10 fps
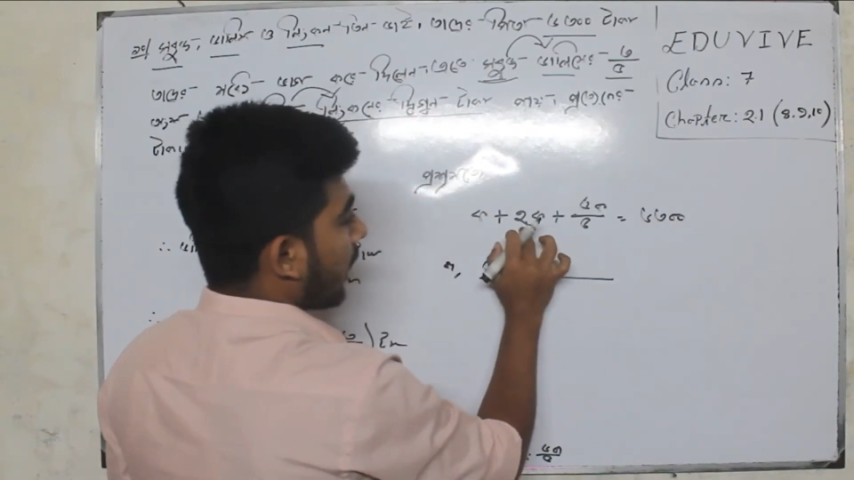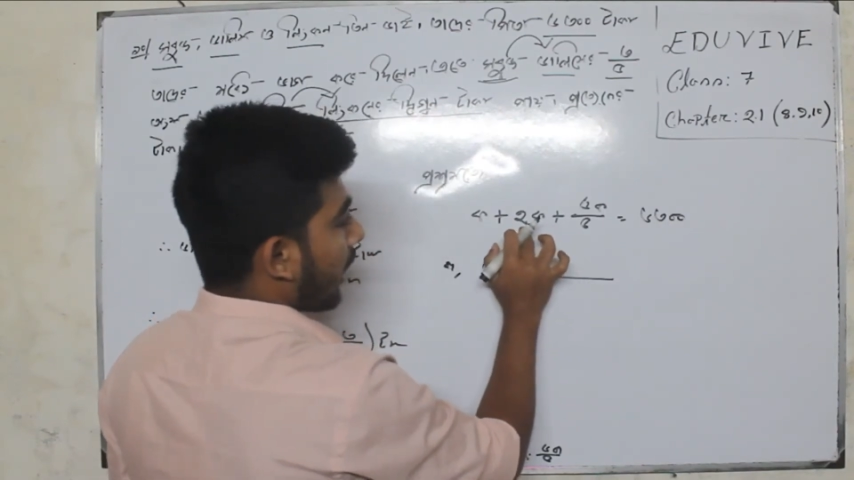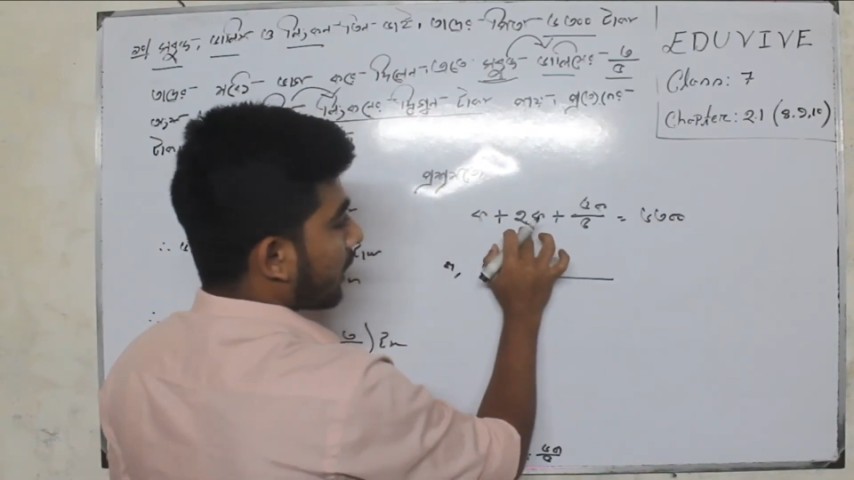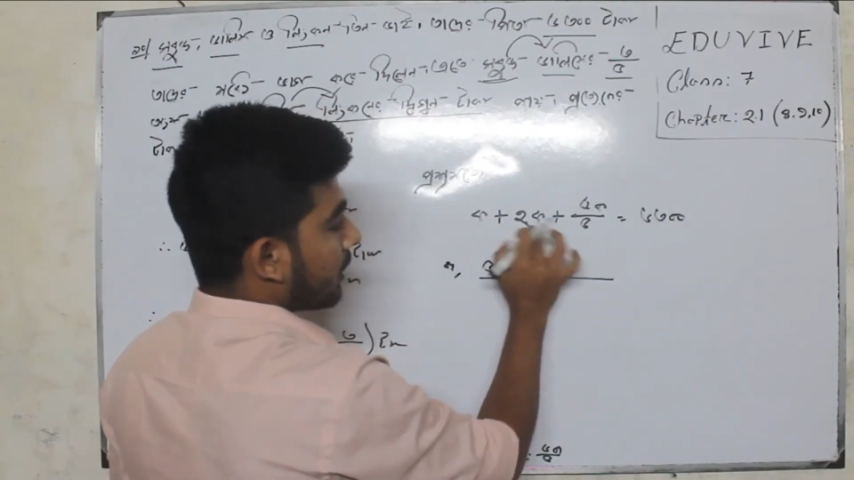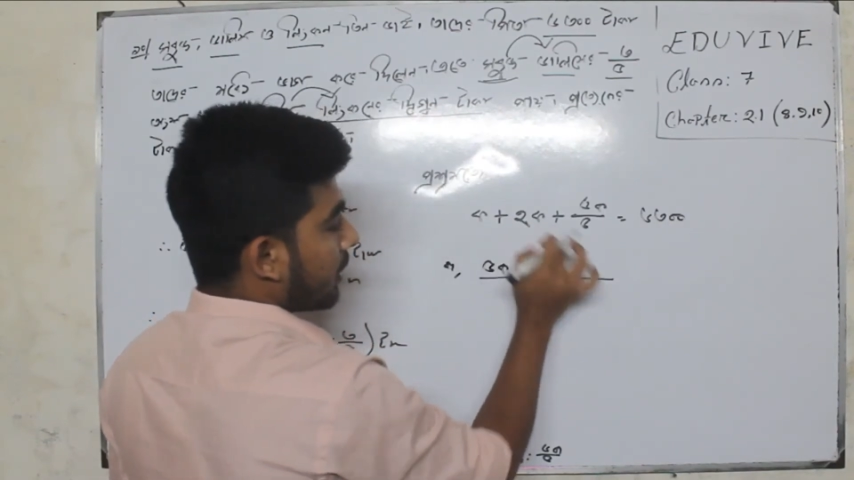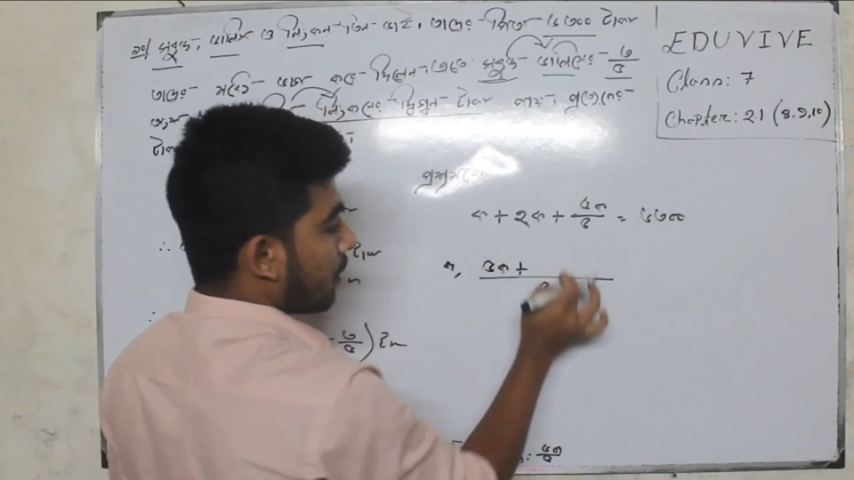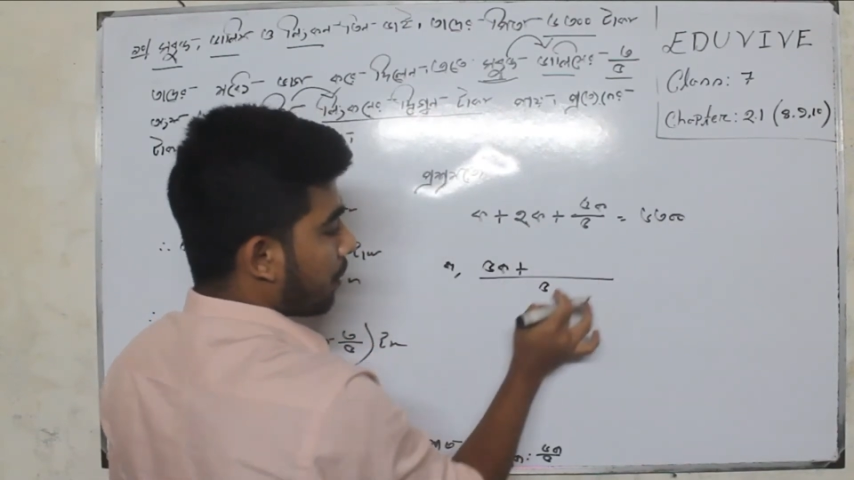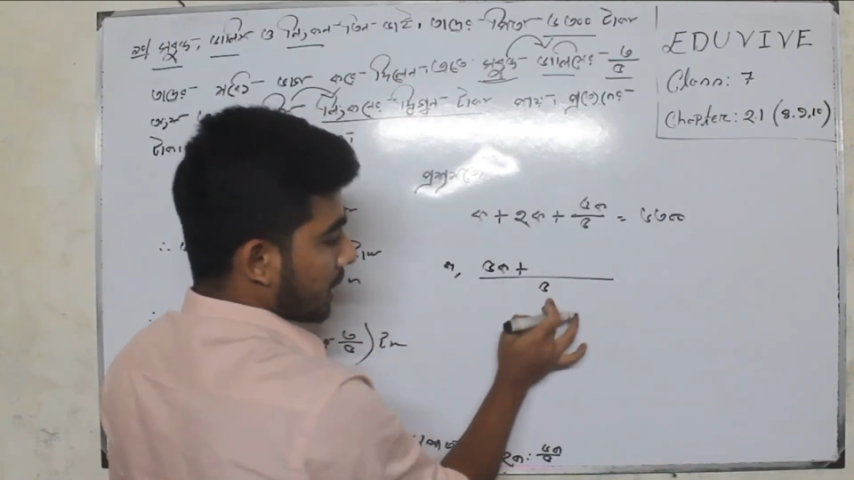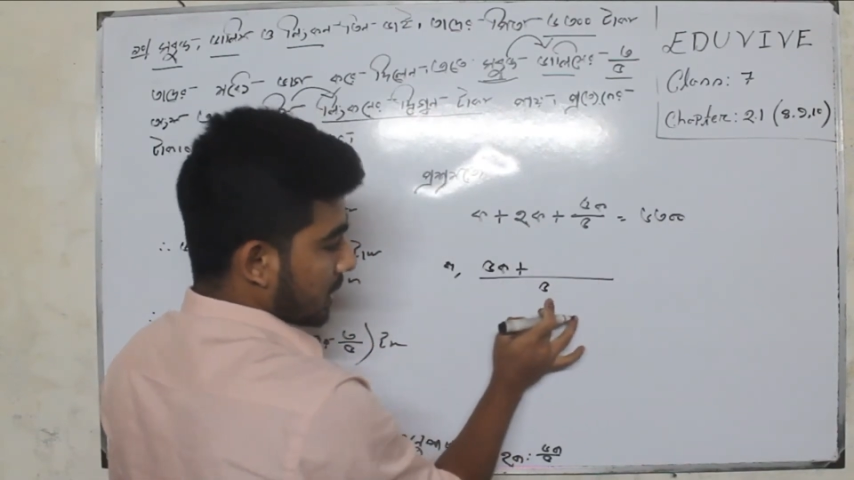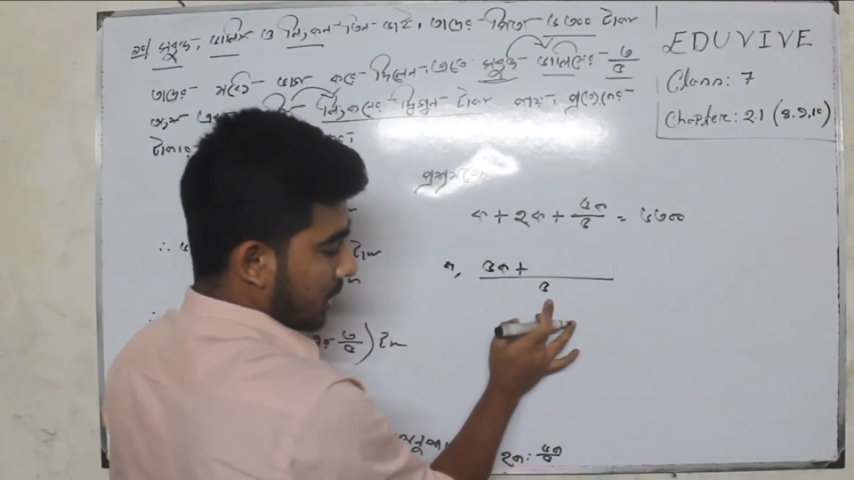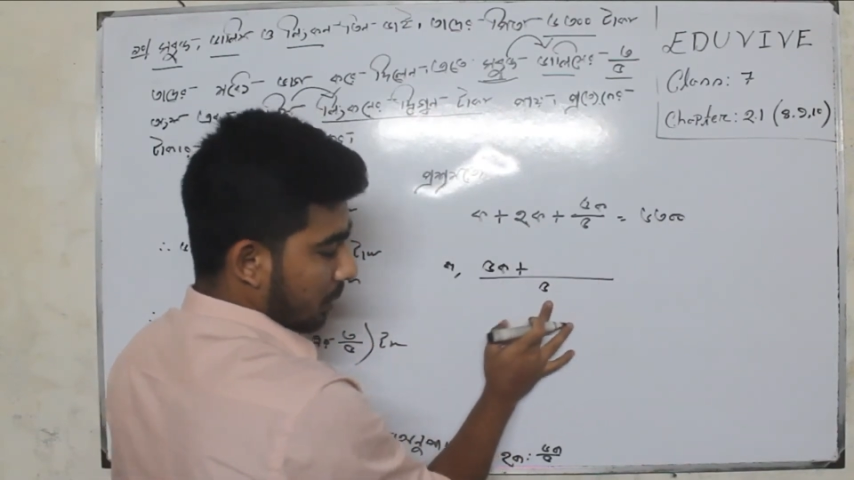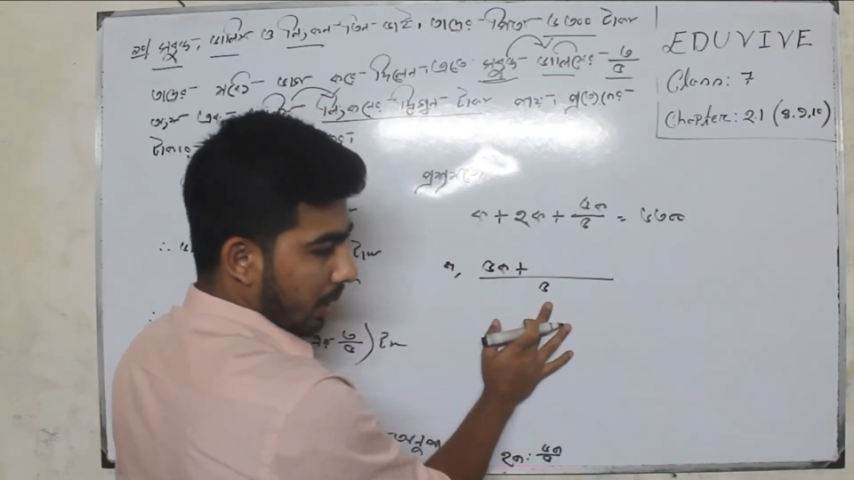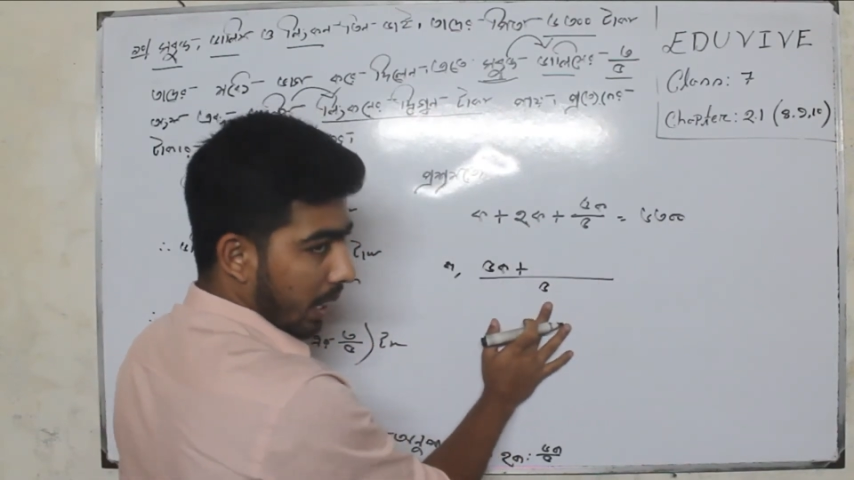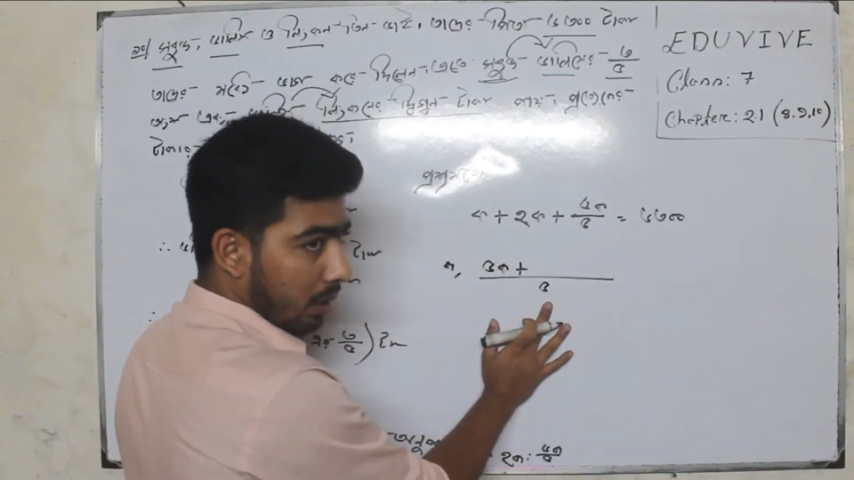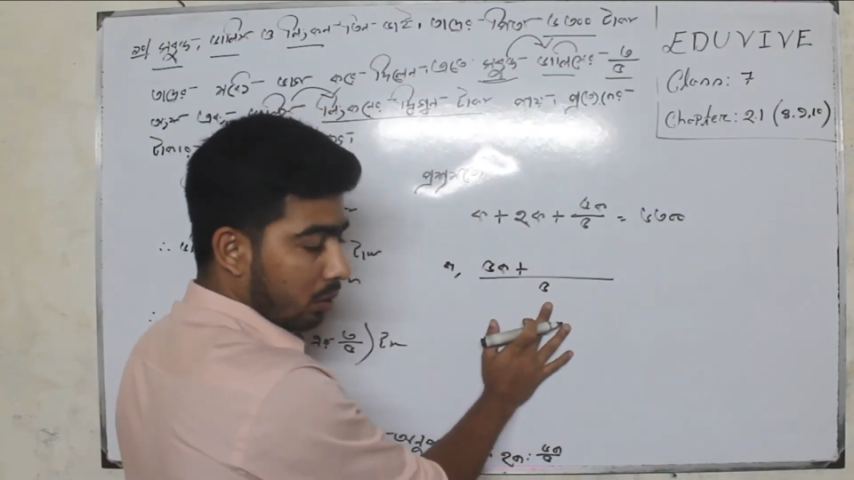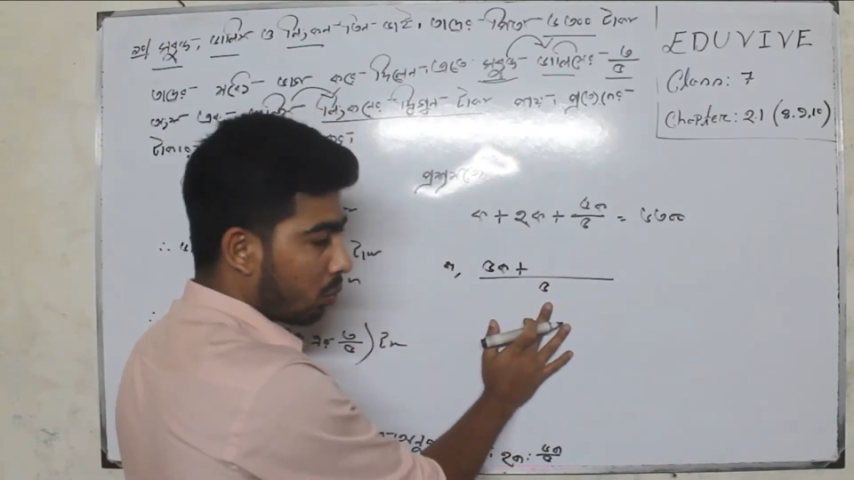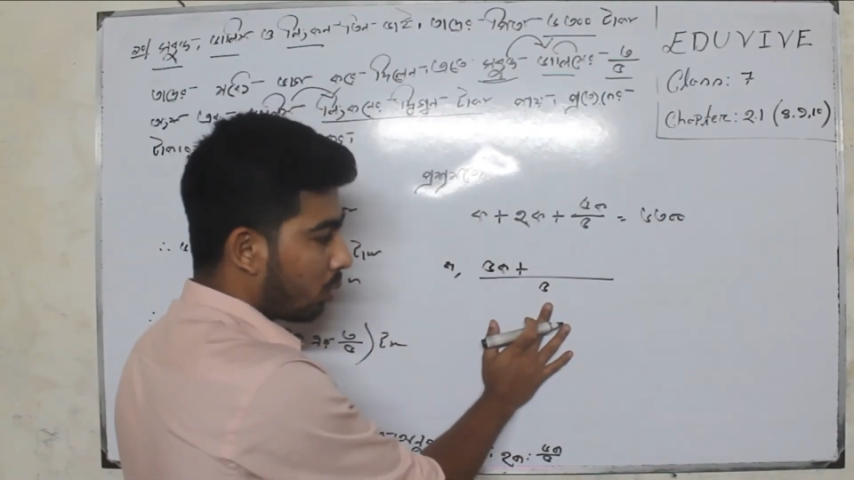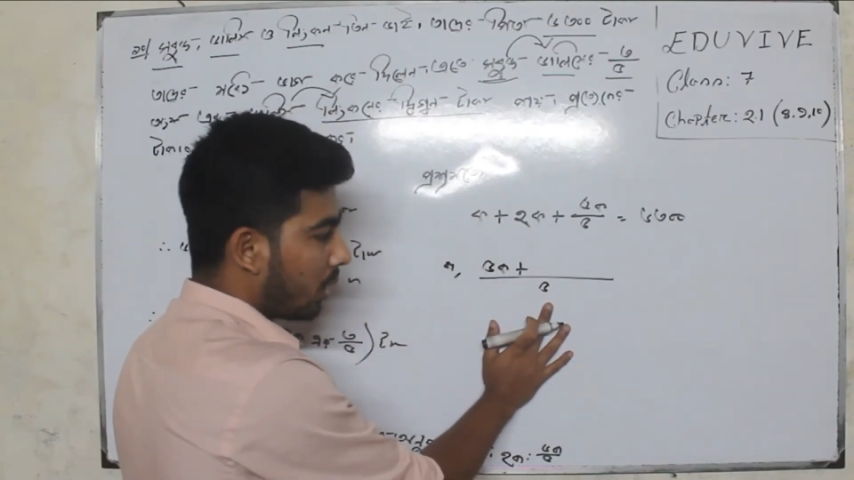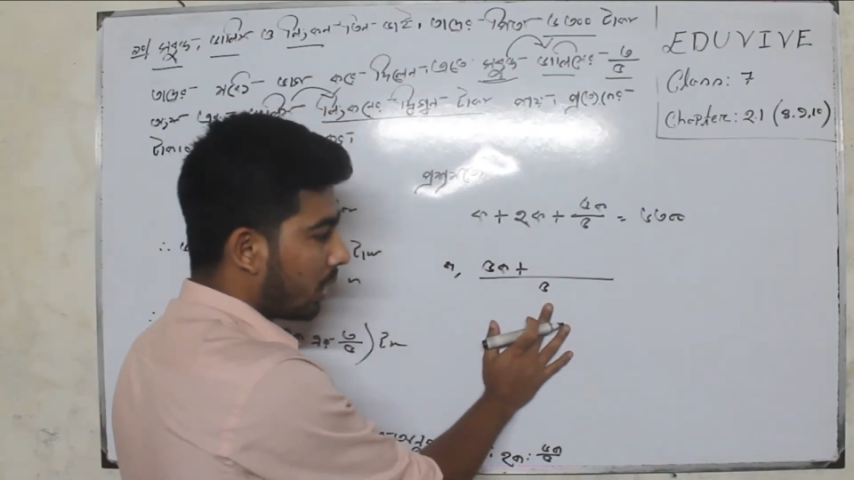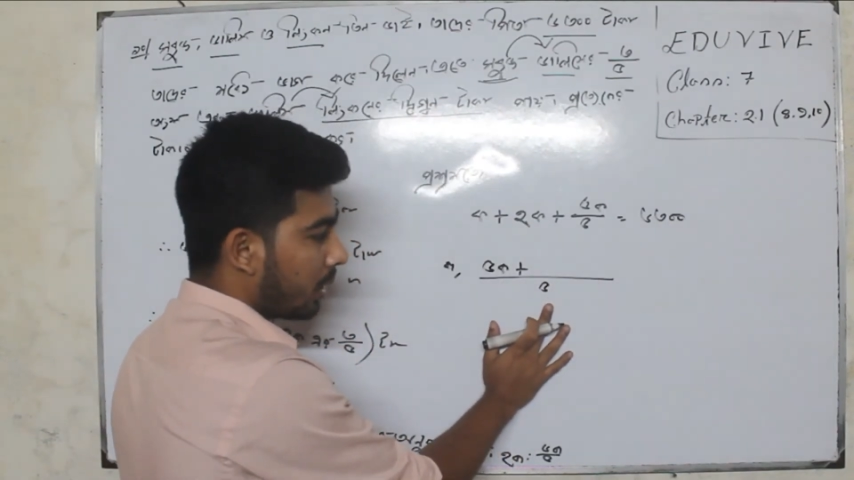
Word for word: এক দিয়ে পাঁচকে ভাগ করলে